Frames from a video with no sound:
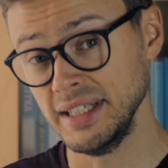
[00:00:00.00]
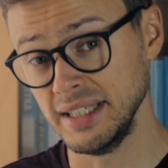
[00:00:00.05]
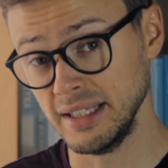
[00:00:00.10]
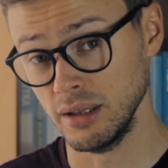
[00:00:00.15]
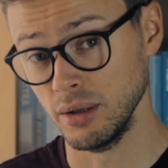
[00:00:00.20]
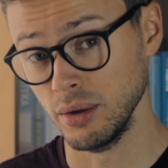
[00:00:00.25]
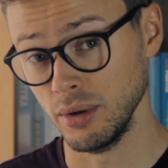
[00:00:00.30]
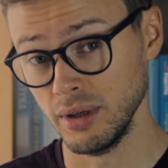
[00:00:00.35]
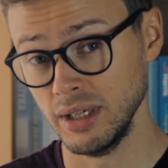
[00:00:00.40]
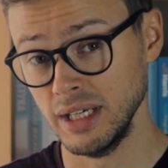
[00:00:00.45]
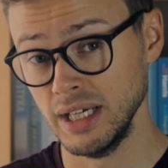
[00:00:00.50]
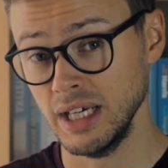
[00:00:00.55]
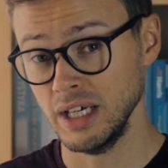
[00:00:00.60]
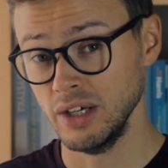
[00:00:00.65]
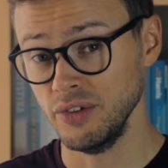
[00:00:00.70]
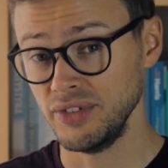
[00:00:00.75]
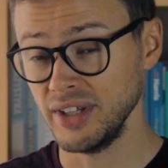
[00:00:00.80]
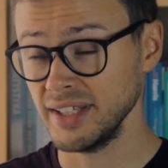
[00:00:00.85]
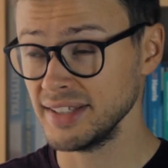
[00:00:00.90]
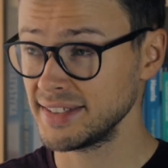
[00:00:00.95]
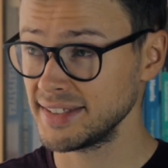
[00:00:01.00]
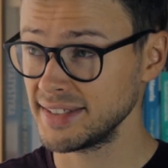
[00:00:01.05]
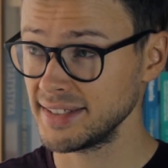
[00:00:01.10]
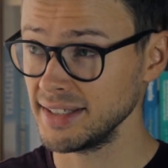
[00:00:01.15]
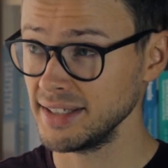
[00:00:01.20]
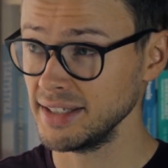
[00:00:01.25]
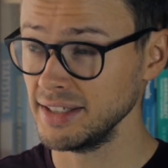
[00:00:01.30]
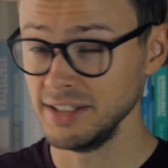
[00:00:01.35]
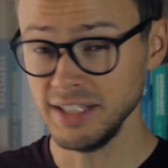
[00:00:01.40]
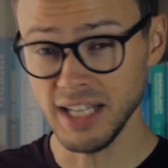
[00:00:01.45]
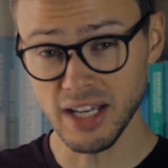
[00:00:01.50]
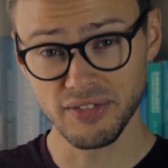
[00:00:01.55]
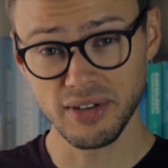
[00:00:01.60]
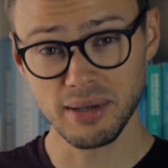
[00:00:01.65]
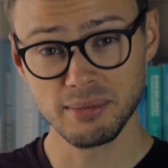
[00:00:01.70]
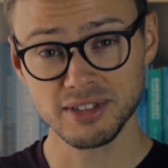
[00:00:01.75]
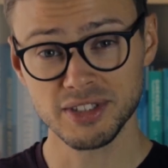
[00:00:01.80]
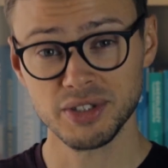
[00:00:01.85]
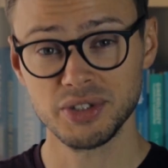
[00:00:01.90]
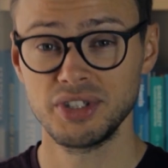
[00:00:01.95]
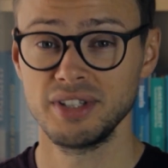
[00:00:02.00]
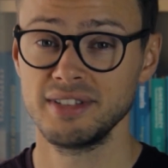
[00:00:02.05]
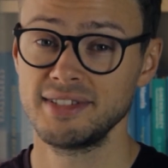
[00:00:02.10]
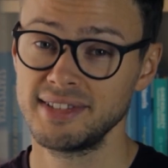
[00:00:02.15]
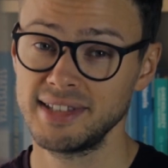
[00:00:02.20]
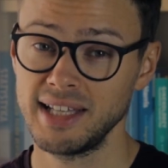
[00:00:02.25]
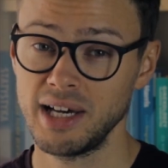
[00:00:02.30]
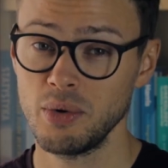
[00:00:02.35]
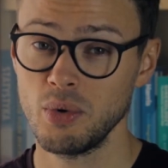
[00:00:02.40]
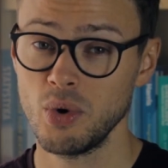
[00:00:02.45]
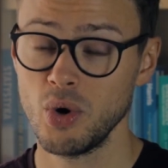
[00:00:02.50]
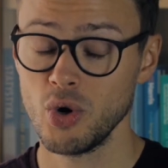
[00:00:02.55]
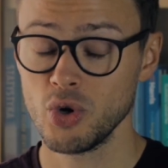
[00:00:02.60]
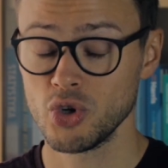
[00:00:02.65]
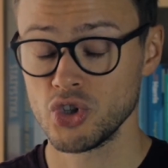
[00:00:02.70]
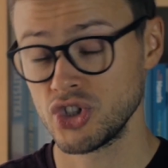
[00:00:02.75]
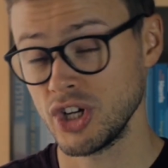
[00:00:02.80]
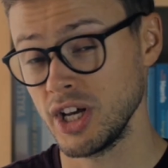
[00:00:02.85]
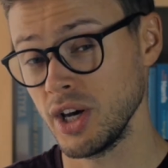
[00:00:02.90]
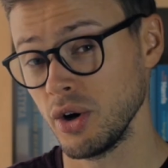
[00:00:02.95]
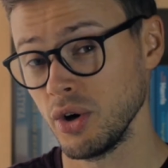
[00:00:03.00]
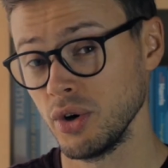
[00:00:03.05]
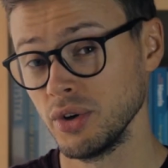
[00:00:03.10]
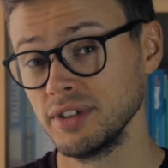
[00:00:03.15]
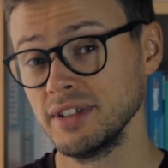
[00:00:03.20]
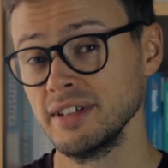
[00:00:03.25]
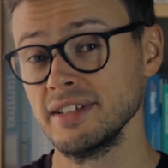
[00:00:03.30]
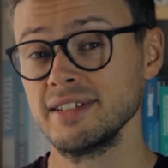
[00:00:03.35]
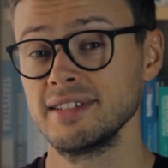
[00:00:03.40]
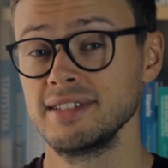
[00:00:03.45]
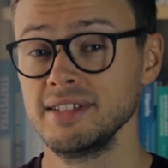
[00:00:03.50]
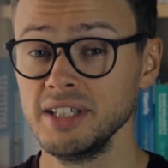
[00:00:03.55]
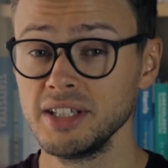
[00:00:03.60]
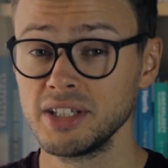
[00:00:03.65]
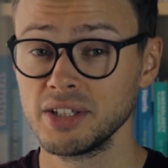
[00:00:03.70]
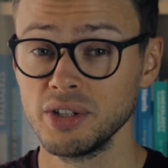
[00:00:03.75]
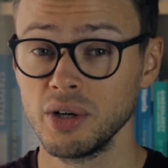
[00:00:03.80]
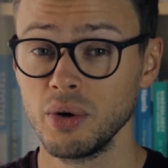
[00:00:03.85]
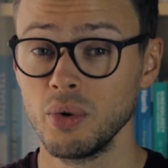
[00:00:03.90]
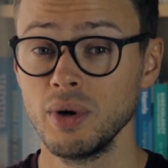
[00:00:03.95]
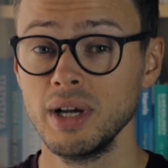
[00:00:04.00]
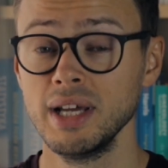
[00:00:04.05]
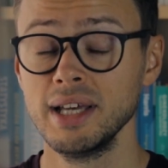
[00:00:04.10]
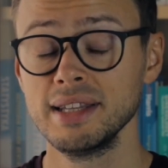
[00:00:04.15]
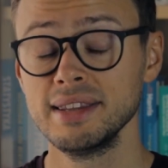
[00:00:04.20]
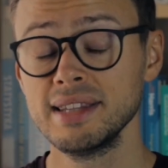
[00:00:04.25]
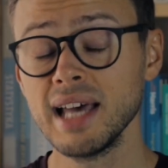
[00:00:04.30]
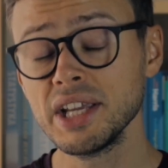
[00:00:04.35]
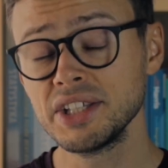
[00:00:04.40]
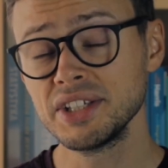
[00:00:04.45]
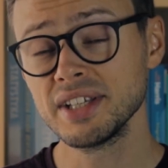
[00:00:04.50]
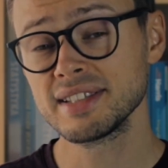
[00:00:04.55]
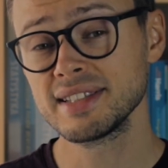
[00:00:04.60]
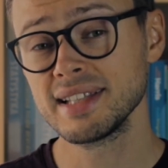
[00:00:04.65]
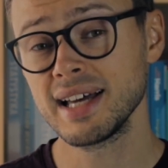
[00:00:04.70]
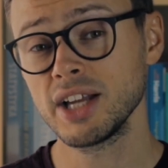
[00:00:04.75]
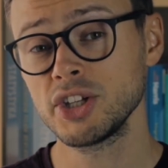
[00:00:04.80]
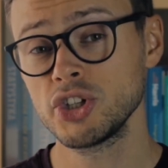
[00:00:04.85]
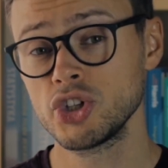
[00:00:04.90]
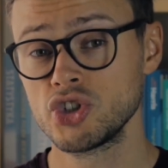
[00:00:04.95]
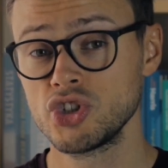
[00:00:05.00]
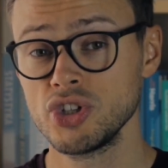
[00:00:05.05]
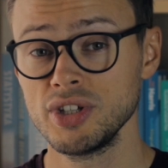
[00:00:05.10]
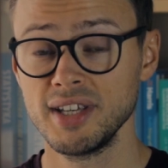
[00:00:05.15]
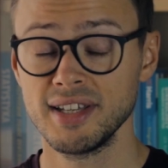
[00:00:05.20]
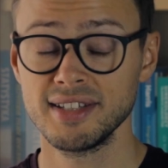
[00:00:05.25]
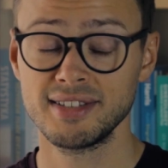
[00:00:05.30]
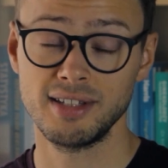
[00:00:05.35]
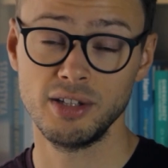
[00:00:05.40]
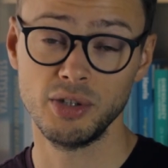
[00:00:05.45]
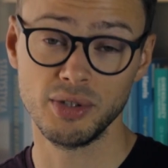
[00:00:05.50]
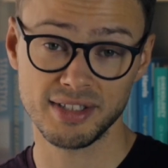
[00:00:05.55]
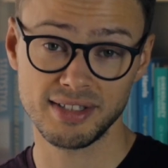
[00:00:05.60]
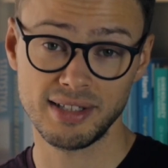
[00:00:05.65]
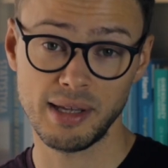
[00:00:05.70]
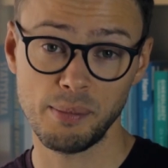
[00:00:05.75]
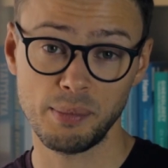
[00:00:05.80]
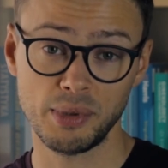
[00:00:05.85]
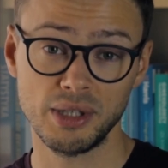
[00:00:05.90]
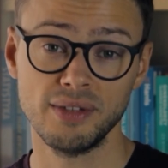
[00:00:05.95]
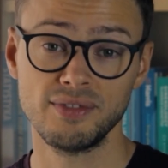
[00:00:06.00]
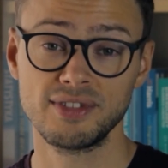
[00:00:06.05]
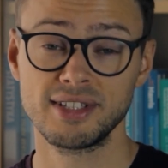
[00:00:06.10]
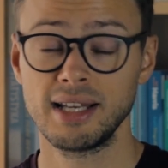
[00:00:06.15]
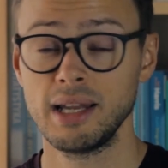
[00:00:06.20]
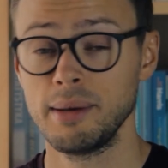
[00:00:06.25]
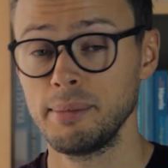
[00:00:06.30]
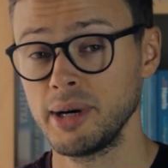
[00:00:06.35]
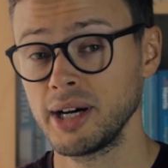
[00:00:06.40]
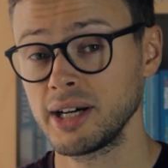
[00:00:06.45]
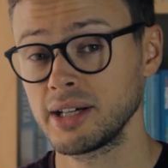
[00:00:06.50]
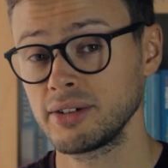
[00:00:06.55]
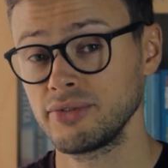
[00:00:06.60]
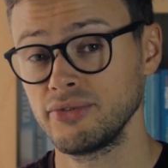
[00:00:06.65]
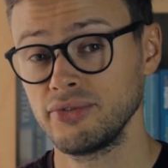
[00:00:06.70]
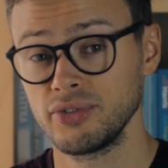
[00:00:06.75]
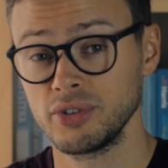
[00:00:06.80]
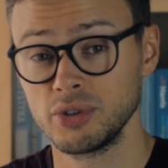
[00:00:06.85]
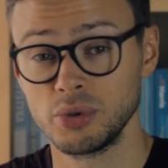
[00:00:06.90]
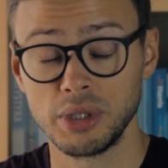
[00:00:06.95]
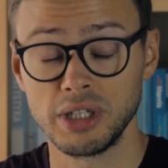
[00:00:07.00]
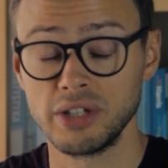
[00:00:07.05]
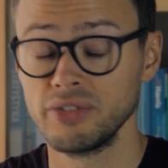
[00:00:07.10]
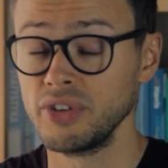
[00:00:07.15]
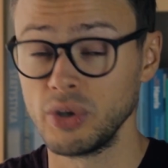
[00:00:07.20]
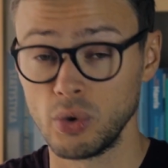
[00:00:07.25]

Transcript: Lidlu, więc nie wiem co się stało, że on zniknął. Dajcie znać, czy jest dostępny w sklepach, w których